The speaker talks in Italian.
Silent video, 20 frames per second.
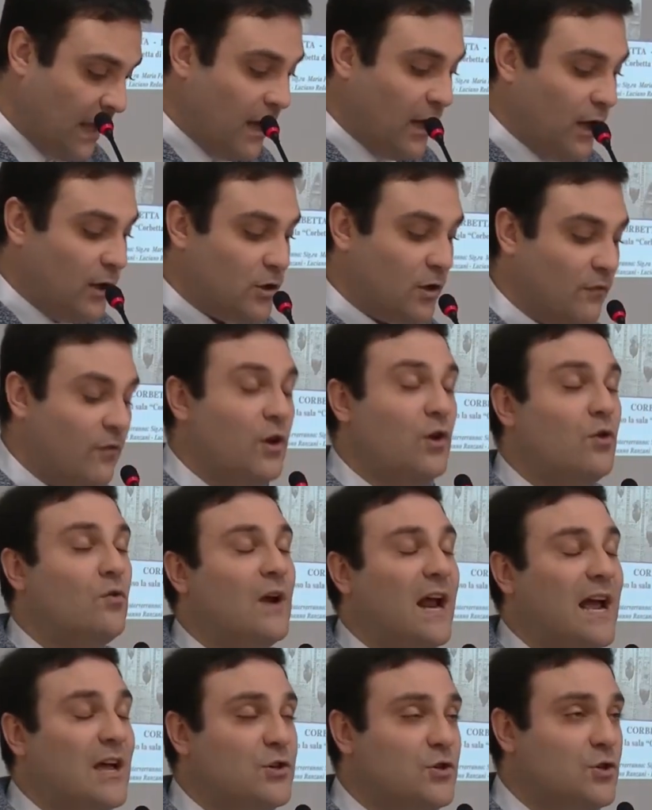Trovò il
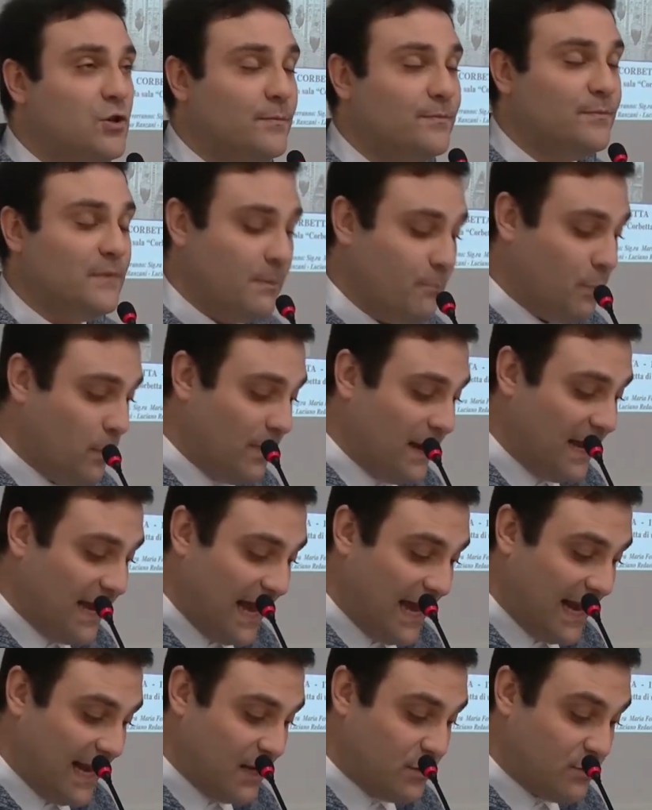coraggio di
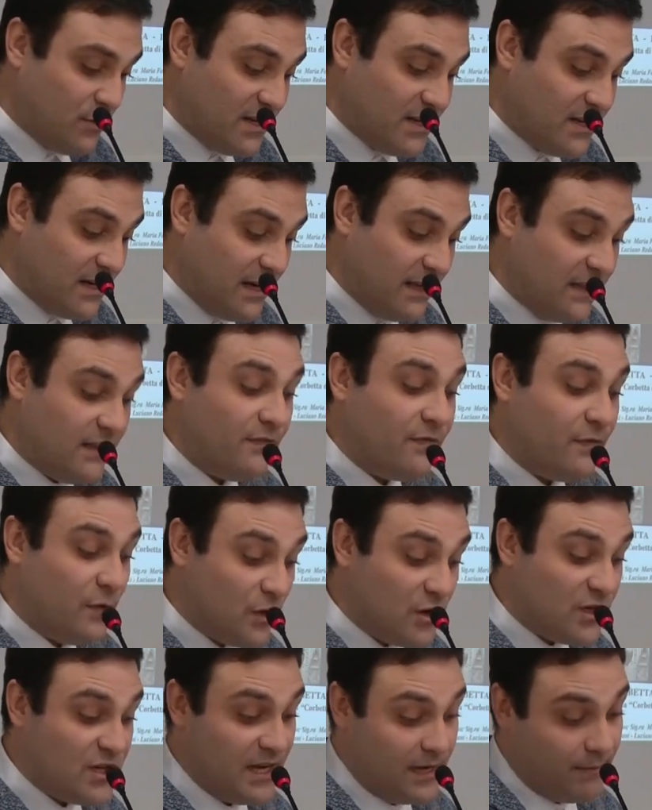pubblicare i suoi scritti
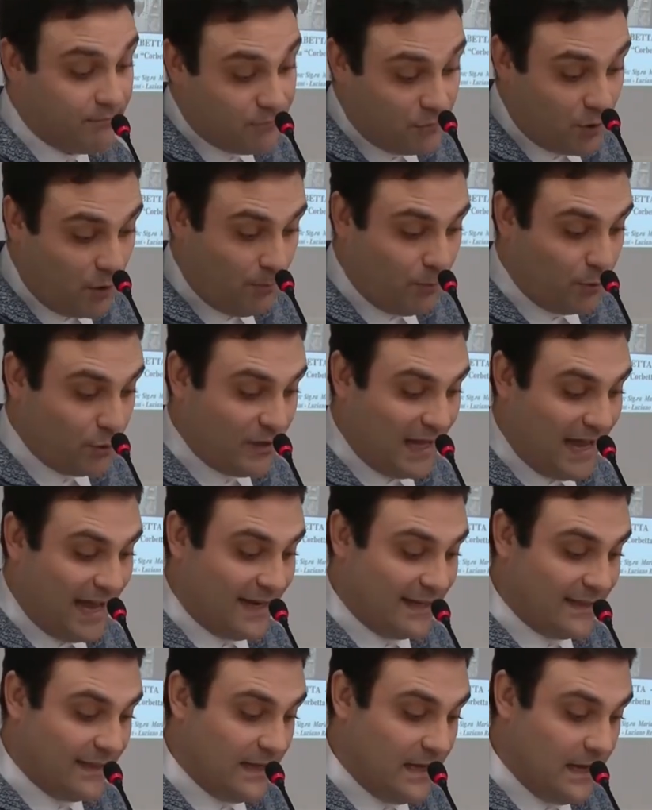forse troppo
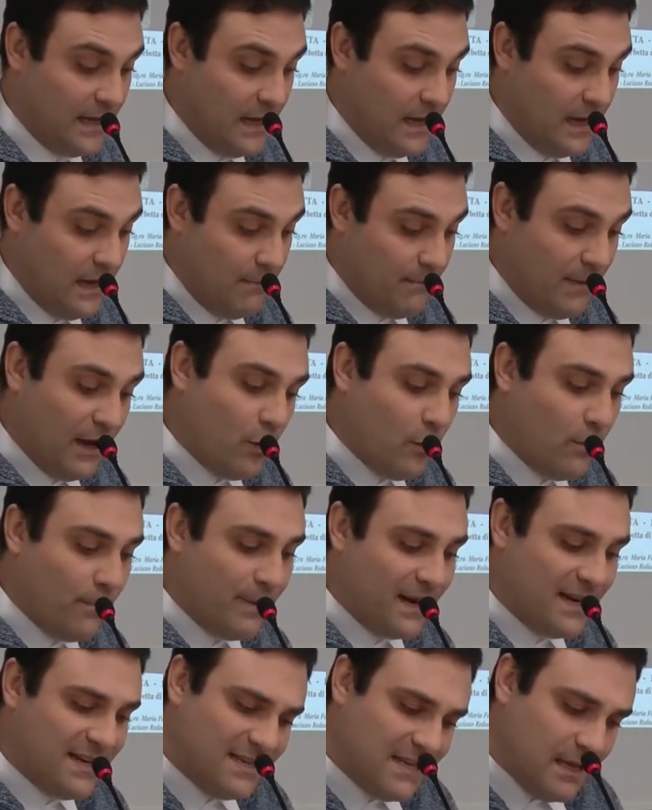tardi, ma è
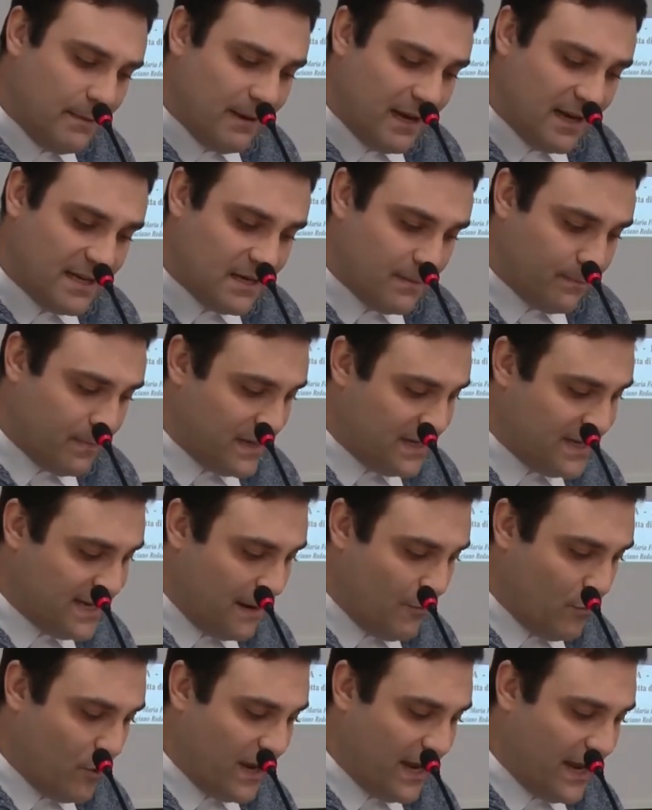comprensibile se
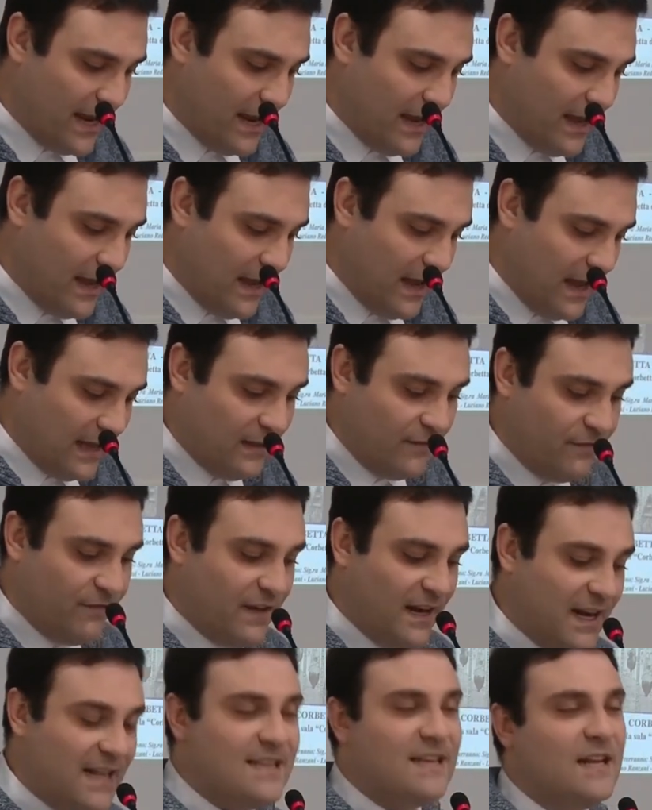pensiamo che a
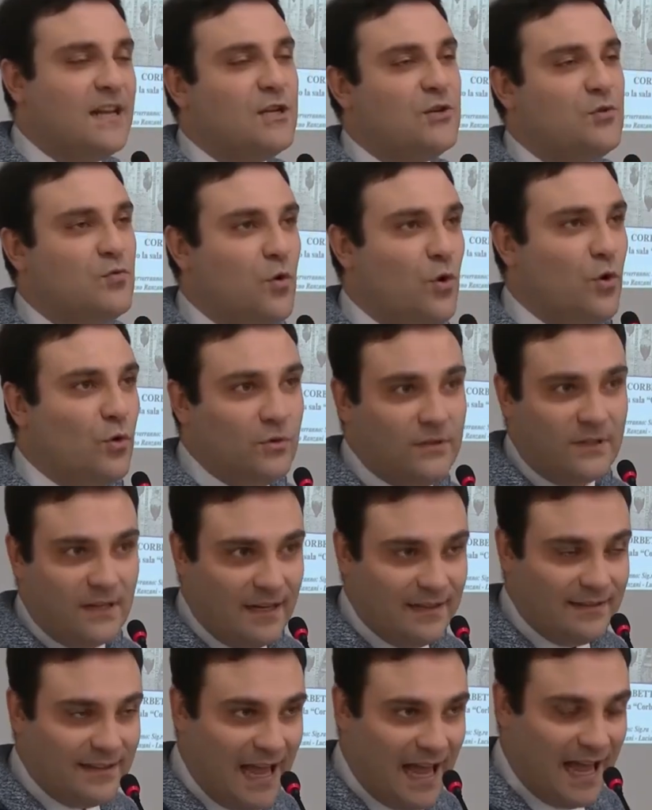differenza del suo
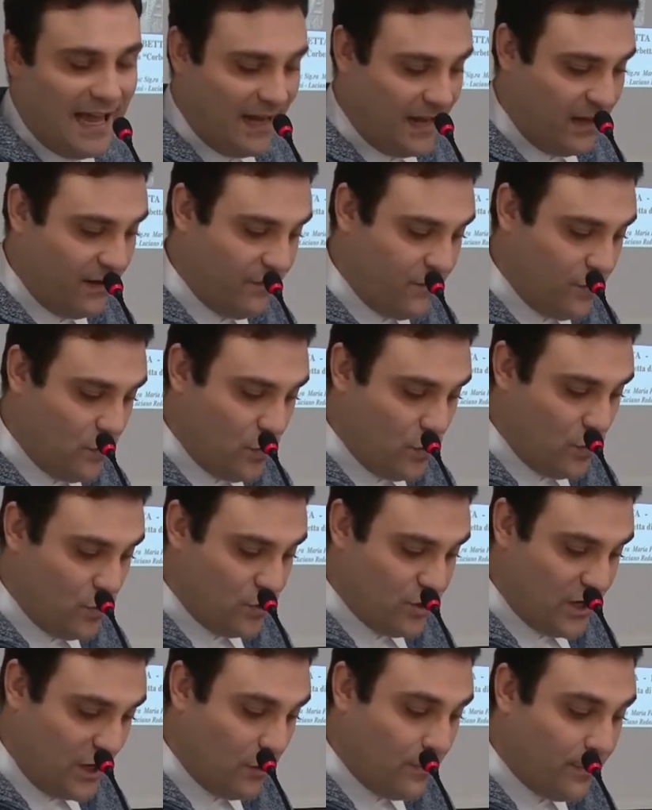contraltare che fu
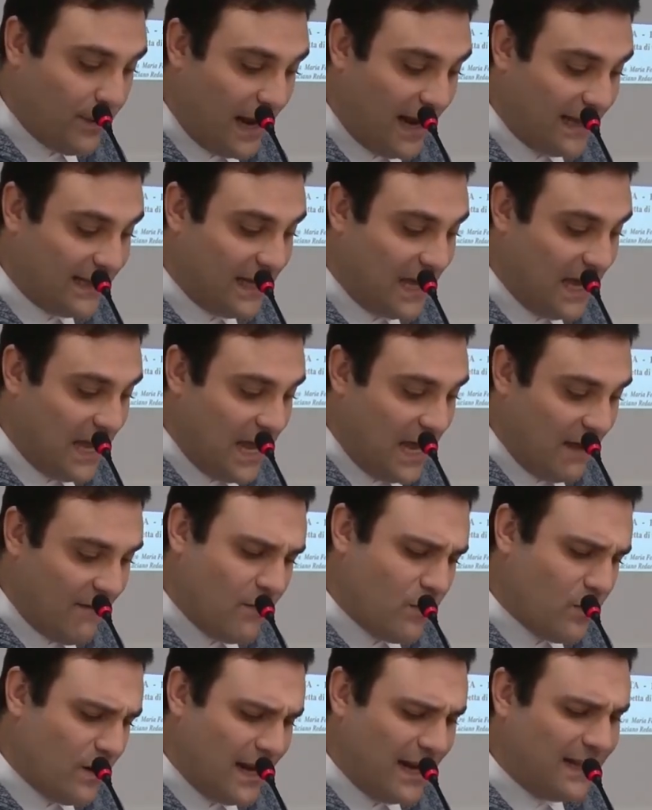Luciano Prada,
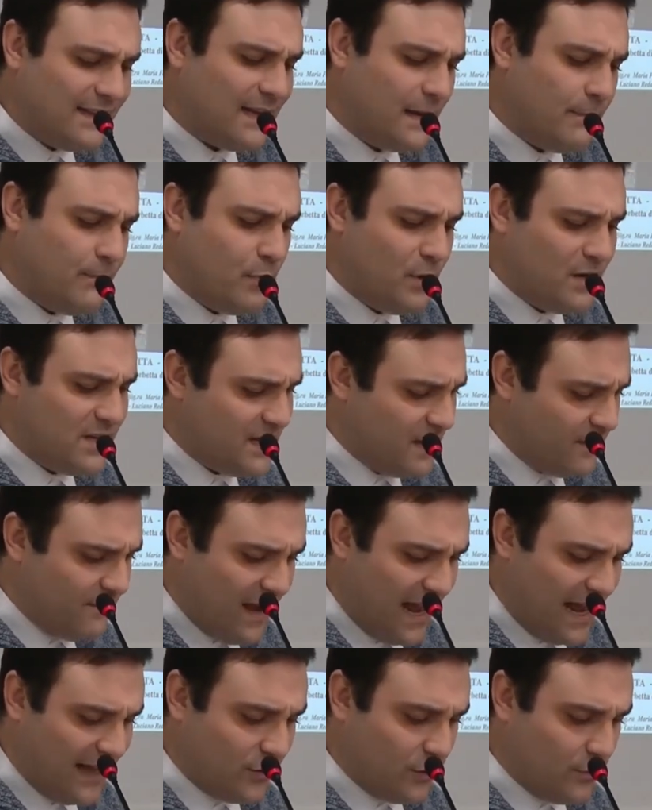aveva un carattere più
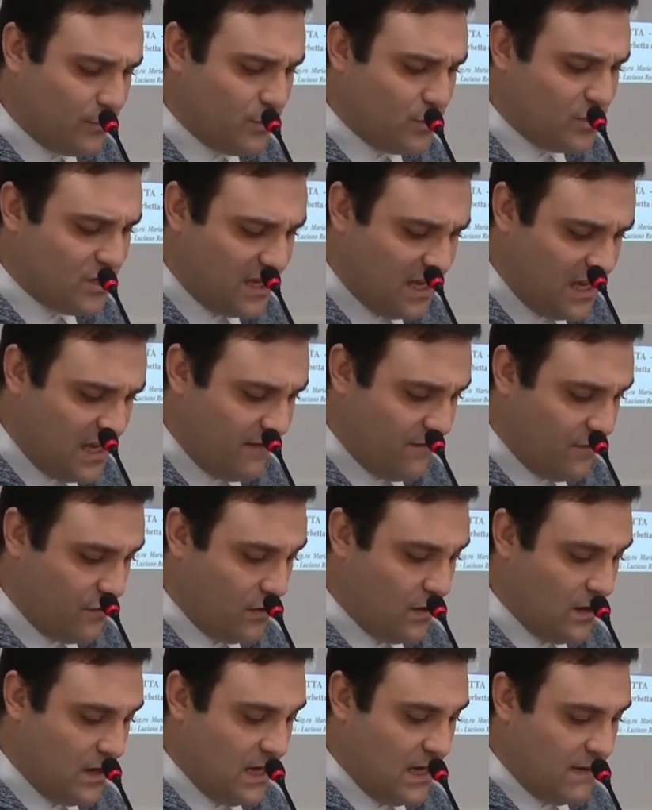riservato, più
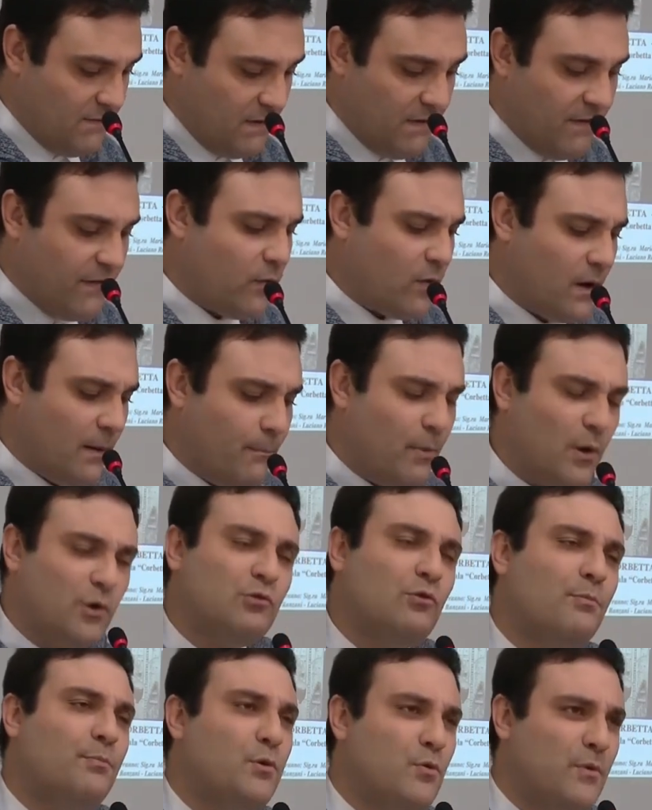schivo, viveva un
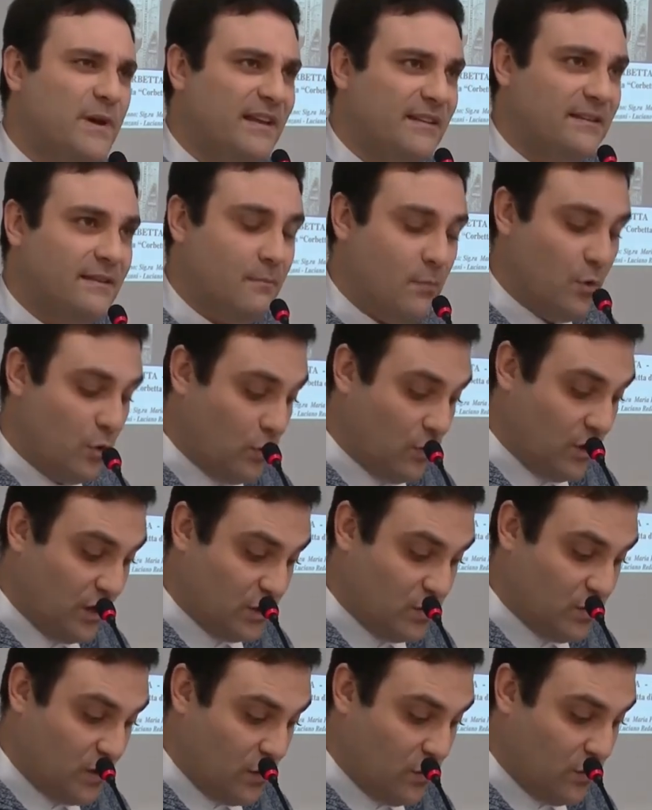rapporto più intimo con la
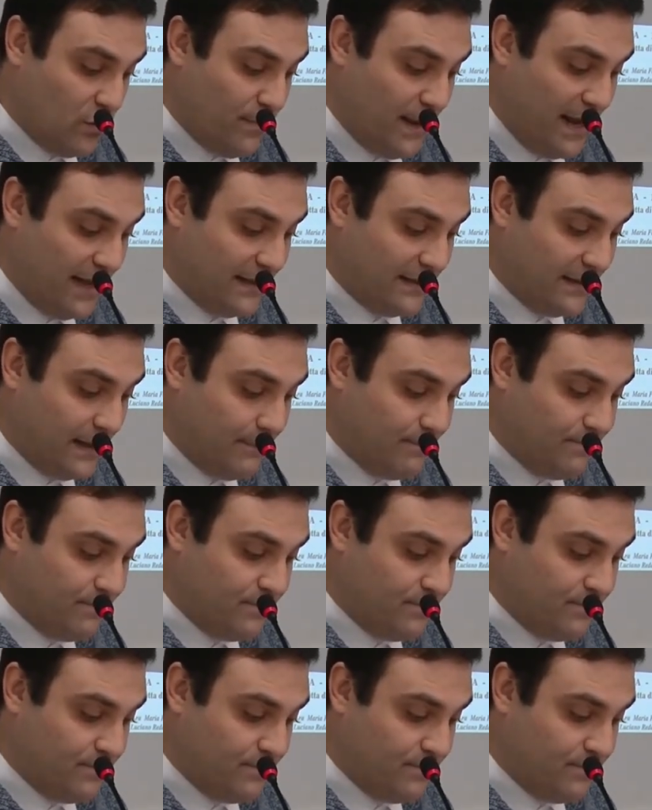sua corbetta.